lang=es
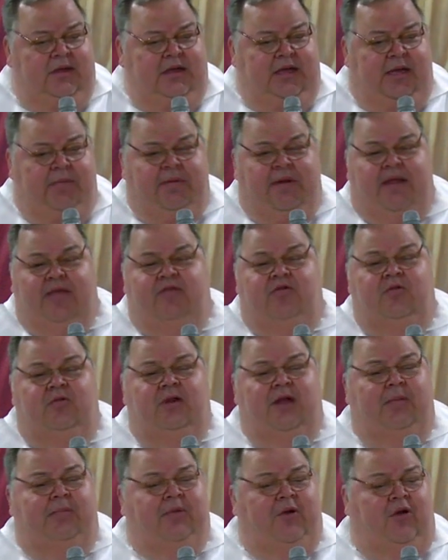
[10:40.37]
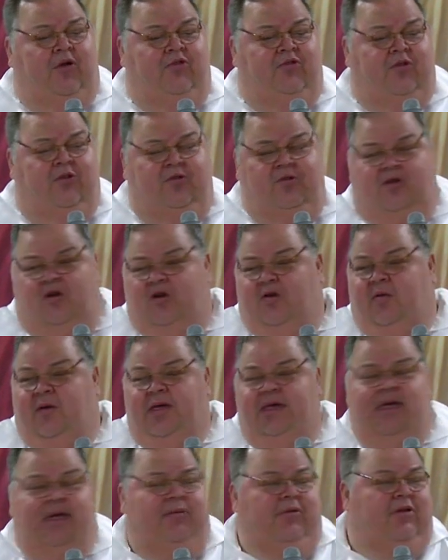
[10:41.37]
que parecía un leproso, que uno lo
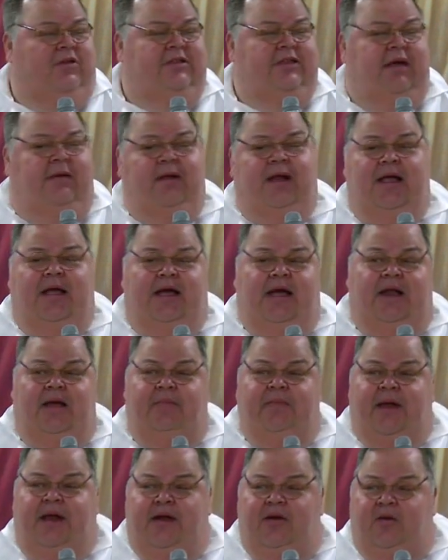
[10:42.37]
veía y volteaba la cara para